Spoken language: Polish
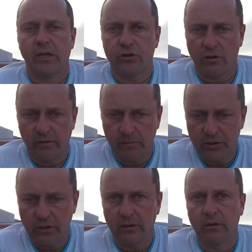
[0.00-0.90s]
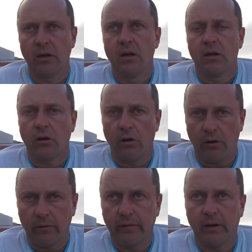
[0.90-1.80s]
tęczowe myśli,
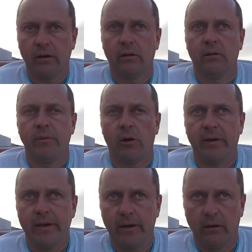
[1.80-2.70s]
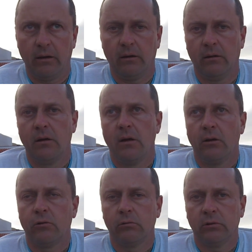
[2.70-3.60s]
kolorowe, y, białą energię
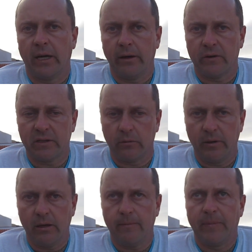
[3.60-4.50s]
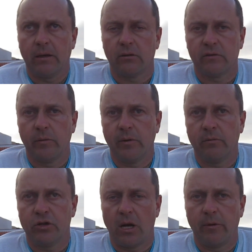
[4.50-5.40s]
ku danej osobie, to swoimi
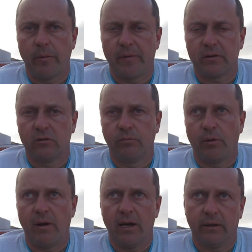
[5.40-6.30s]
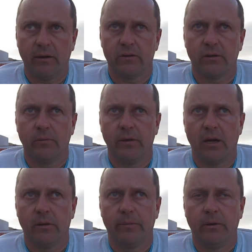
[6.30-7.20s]
myślami po prostu pomaga tej osobie
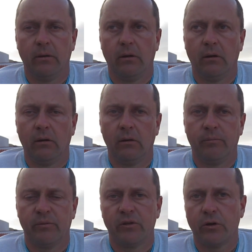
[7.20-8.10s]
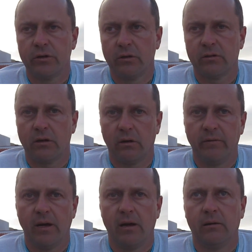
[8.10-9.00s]
jakby e, dojść do
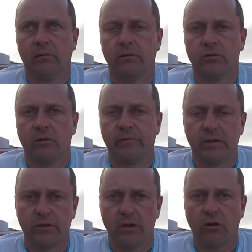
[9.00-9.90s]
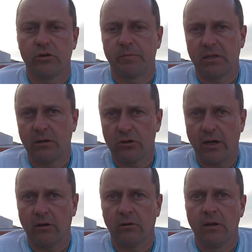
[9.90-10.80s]
zdrowia, y, czy to fizycznego, czy
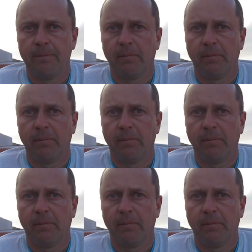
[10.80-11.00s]
psychicznego,